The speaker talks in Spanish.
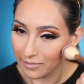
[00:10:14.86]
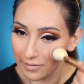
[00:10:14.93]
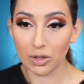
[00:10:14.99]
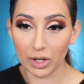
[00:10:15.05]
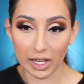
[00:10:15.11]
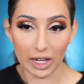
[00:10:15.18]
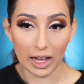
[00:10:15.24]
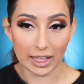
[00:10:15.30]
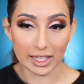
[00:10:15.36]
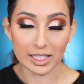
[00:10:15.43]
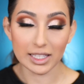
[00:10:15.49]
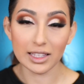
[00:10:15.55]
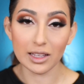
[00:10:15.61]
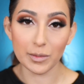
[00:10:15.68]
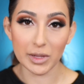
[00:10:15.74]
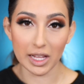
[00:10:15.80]
So que antes
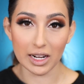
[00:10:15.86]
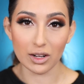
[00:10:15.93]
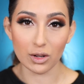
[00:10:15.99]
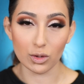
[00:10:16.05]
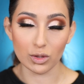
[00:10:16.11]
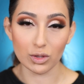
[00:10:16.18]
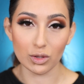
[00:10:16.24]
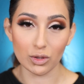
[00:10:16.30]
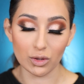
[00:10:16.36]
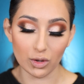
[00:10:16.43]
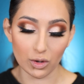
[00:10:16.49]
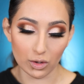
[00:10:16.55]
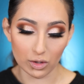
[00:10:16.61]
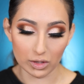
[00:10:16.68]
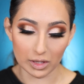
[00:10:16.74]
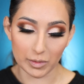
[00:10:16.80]
de terminar el rostro
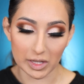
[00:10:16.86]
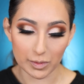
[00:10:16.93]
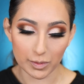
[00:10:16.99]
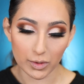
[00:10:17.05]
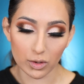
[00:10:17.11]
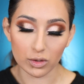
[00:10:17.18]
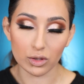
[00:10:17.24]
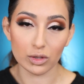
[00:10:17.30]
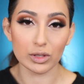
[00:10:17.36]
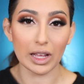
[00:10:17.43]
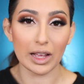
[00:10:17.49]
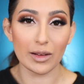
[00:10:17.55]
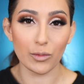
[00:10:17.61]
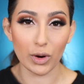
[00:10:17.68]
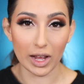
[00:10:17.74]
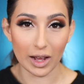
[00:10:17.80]
con los demás productos,
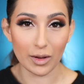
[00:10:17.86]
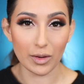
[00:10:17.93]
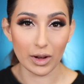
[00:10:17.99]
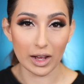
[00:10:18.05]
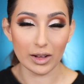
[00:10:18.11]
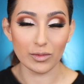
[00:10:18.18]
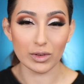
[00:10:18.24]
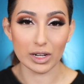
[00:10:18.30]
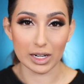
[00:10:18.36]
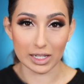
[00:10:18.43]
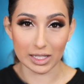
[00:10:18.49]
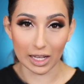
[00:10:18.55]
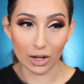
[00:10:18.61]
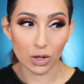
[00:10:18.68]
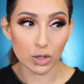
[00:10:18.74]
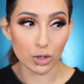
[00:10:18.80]
voy a
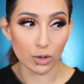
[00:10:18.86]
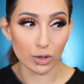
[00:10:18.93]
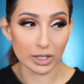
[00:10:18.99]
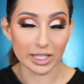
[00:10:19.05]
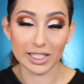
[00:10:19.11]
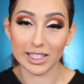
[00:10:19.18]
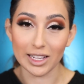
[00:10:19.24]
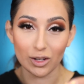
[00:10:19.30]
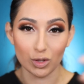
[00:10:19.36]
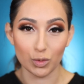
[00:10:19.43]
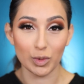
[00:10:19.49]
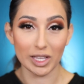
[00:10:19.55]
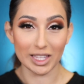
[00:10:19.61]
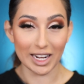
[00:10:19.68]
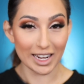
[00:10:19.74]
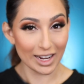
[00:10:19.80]
regresar a los ojos, así es que los
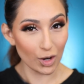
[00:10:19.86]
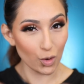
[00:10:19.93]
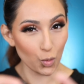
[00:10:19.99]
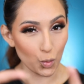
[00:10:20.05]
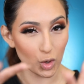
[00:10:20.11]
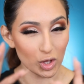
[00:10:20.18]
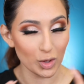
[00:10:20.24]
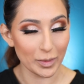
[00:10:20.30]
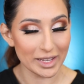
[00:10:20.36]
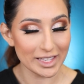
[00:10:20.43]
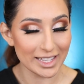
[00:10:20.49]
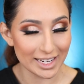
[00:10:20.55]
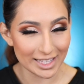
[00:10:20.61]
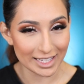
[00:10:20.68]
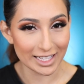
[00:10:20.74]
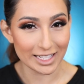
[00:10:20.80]
voy a traer un poco más
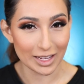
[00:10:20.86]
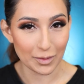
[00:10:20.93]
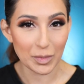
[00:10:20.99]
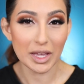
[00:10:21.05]
cerquitas hacia